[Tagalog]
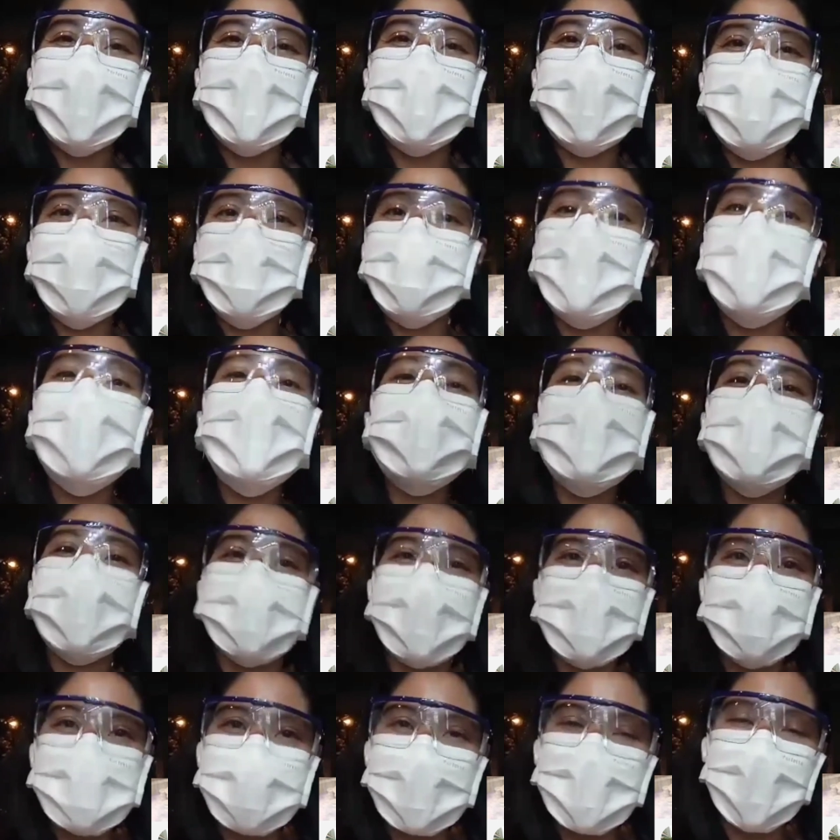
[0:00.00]
uh, i-pray
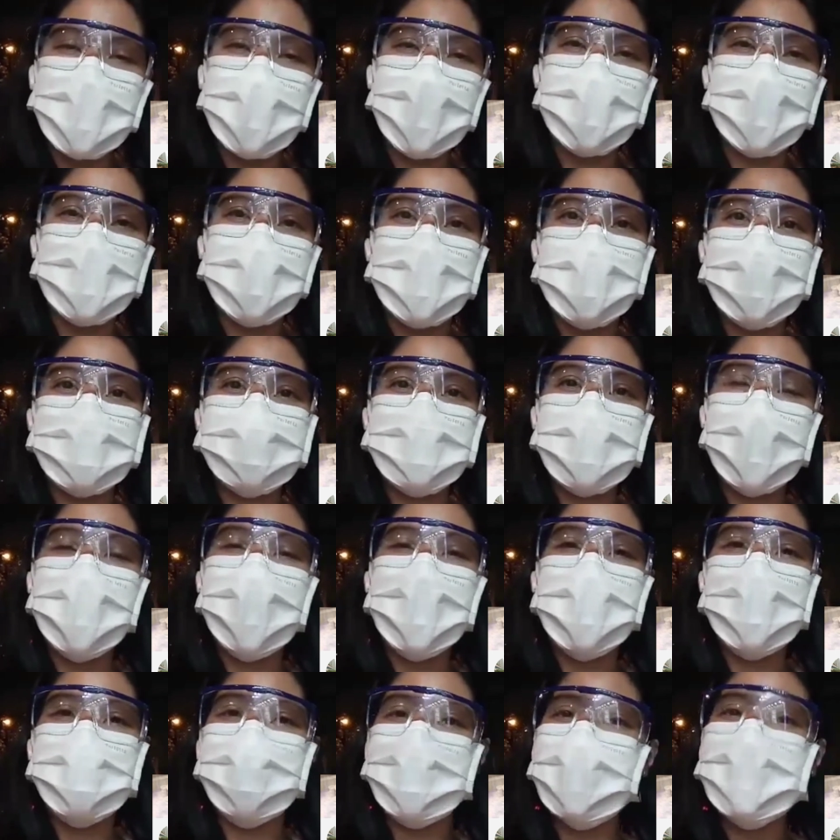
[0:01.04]
lang natin siya, at
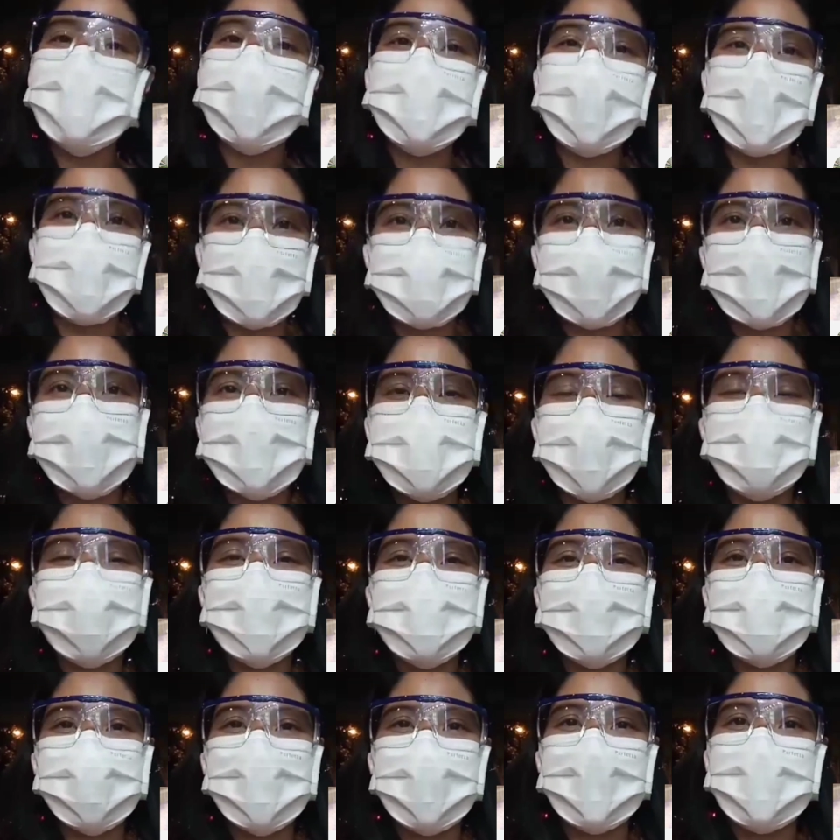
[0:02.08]
saka i-pray natin ng isa't
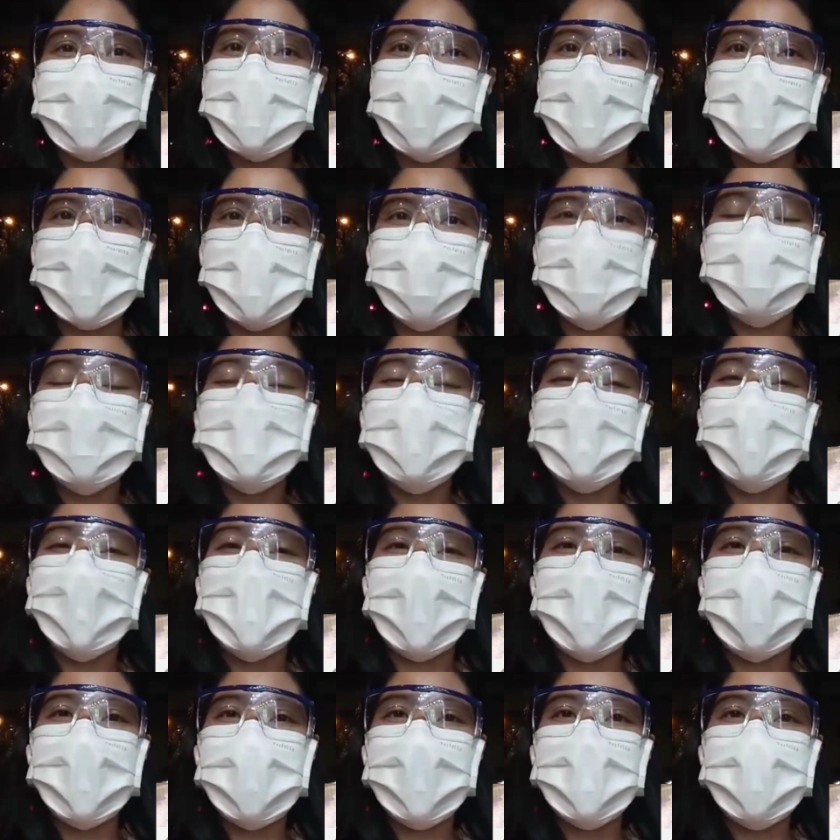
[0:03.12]
isa bunsoy, ayan lang,
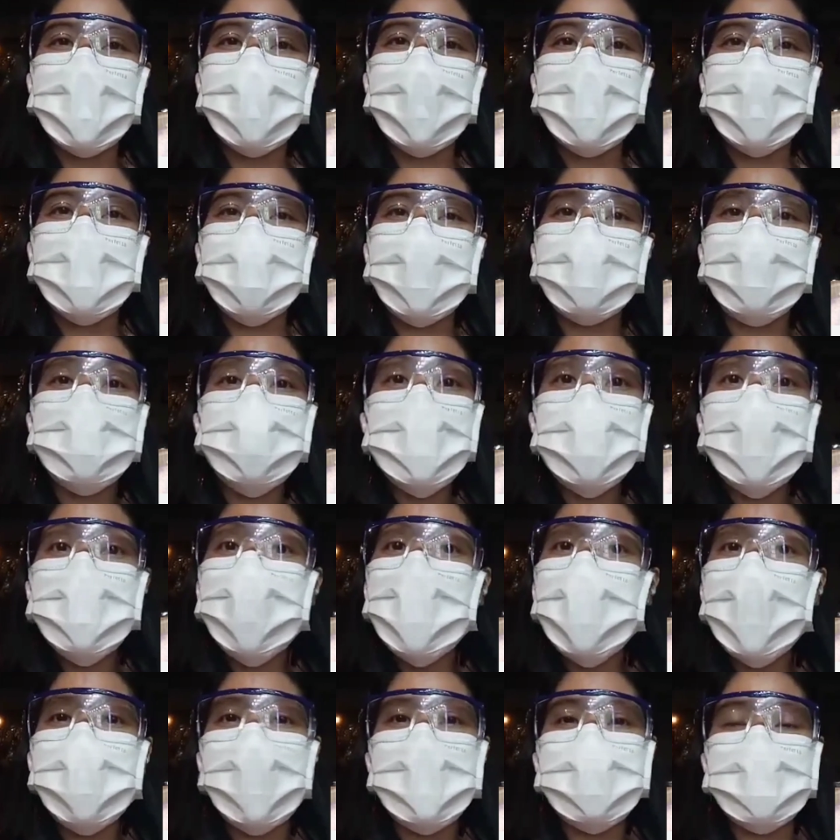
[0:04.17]
uh,
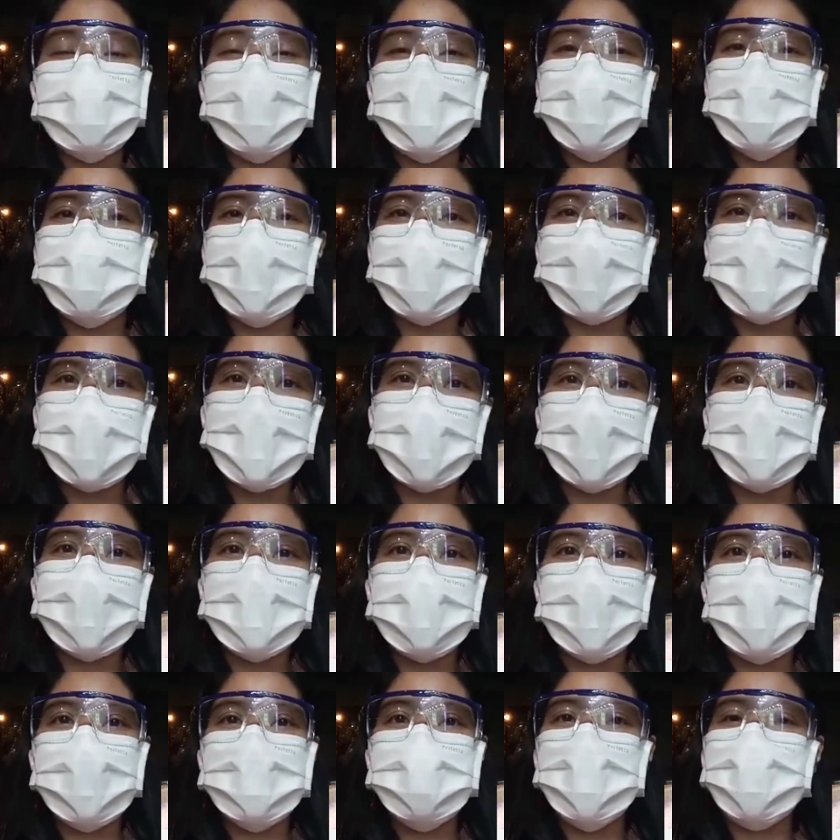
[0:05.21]
patuloy mo ang pag-serve ni
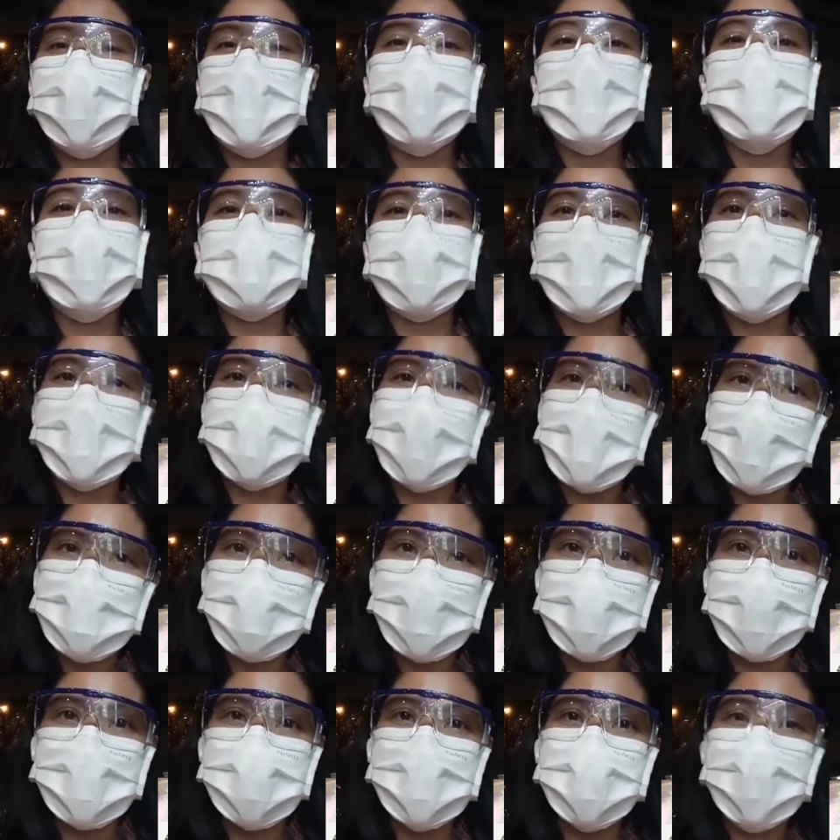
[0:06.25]
God, ayan yung
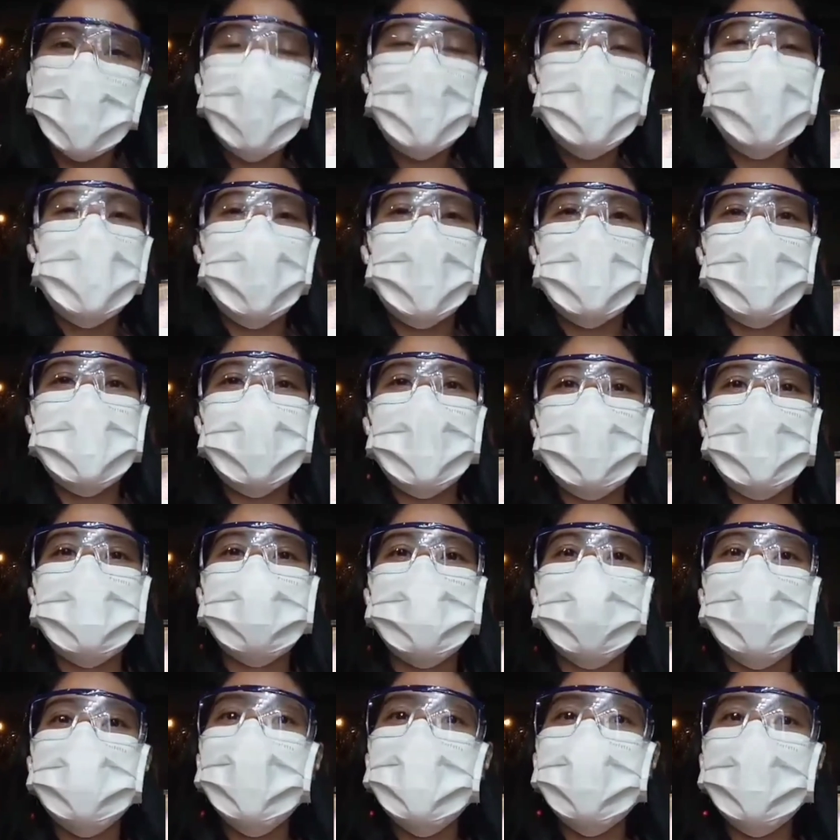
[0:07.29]
pagigitara mo,
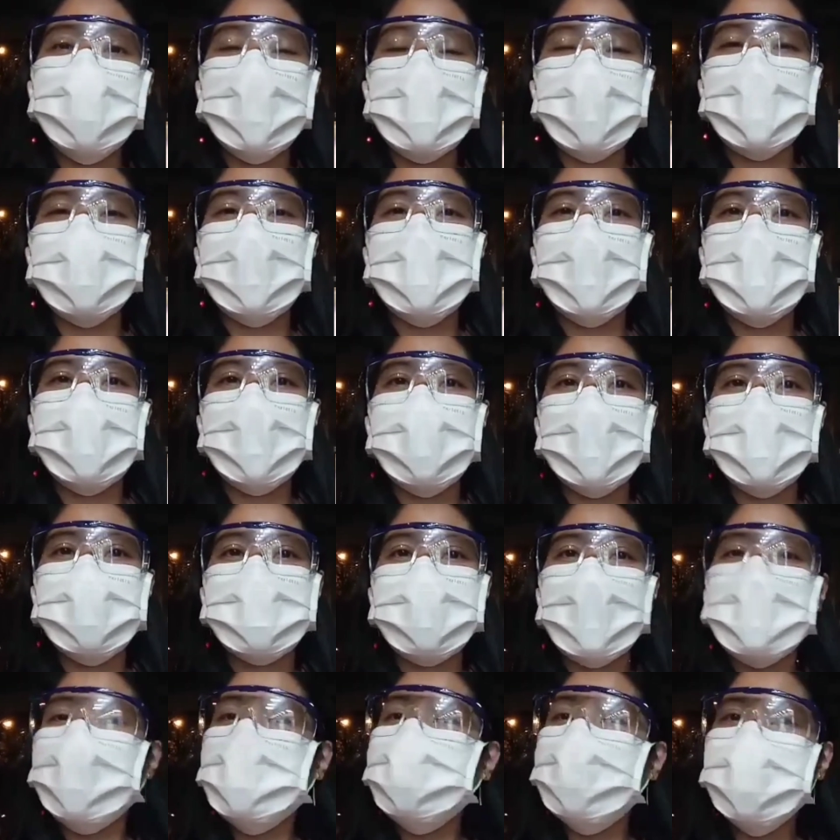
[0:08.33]
ayan, tuloy mo yan,
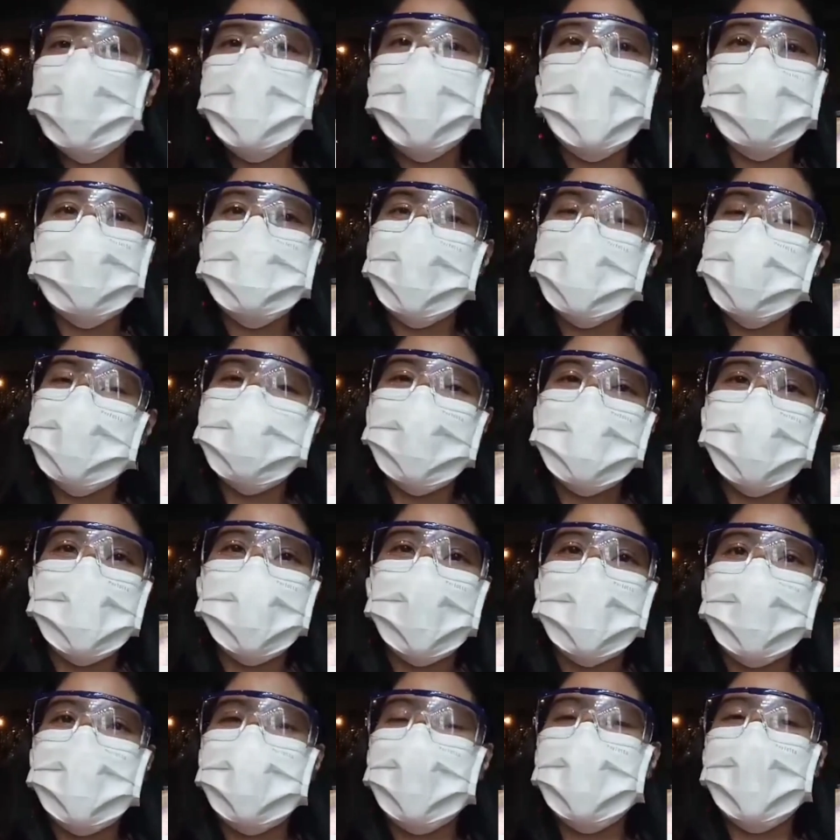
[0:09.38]
and thank you so much
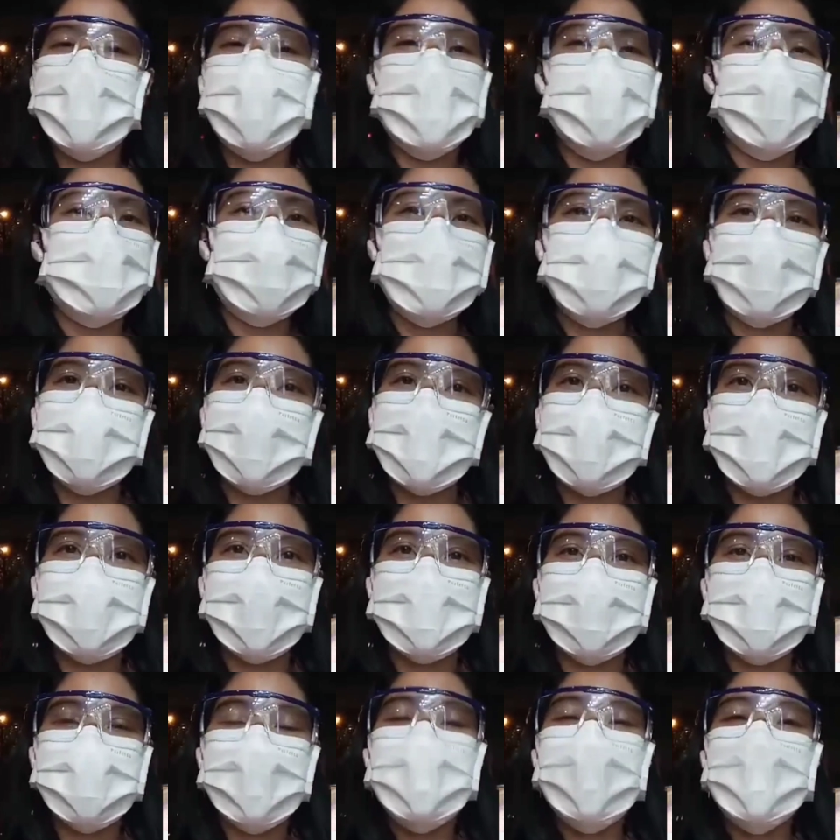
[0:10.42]
bunsoy for
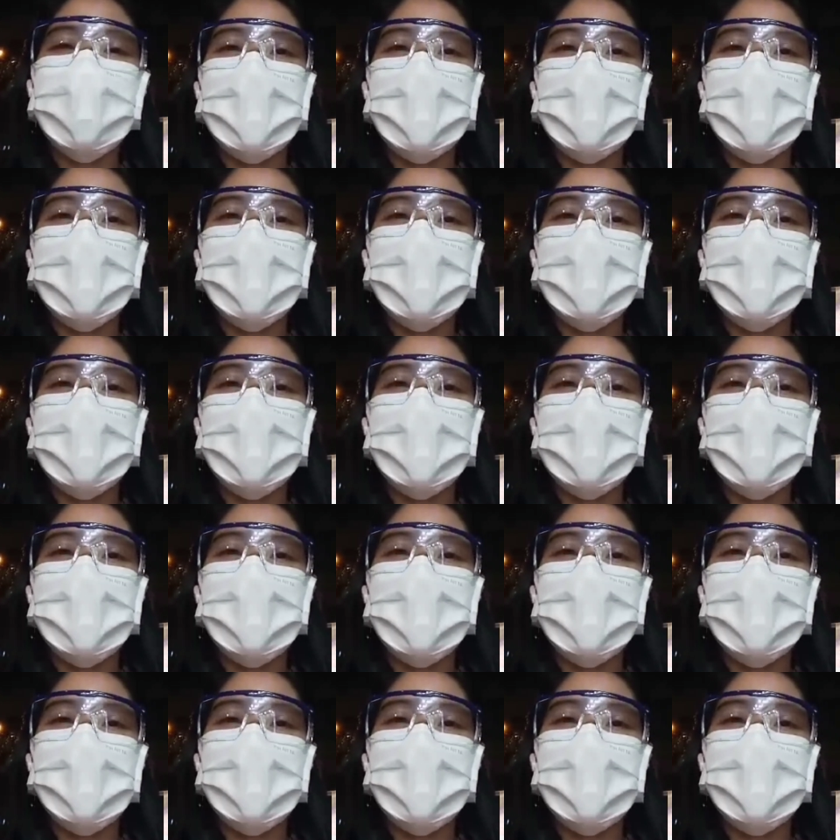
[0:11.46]
everything,